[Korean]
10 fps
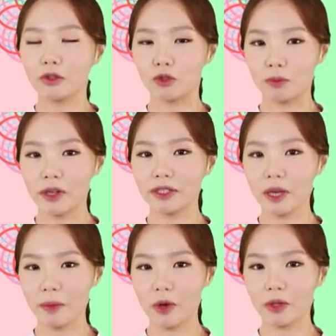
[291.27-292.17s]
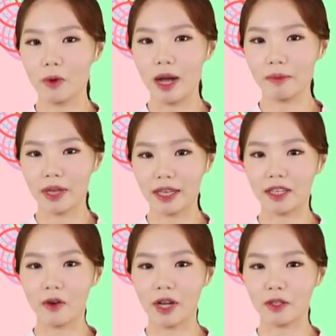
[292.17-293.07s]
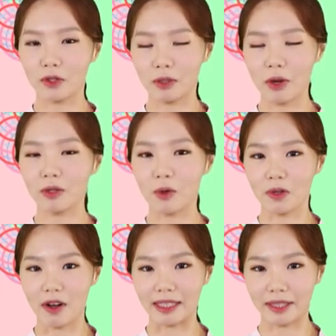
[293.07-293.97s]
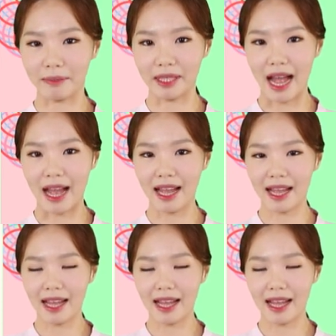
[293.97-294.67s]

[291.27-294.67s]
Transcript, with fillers: 두 번째 표현과 함께 기억해 두시면 좋을 것 같습니다.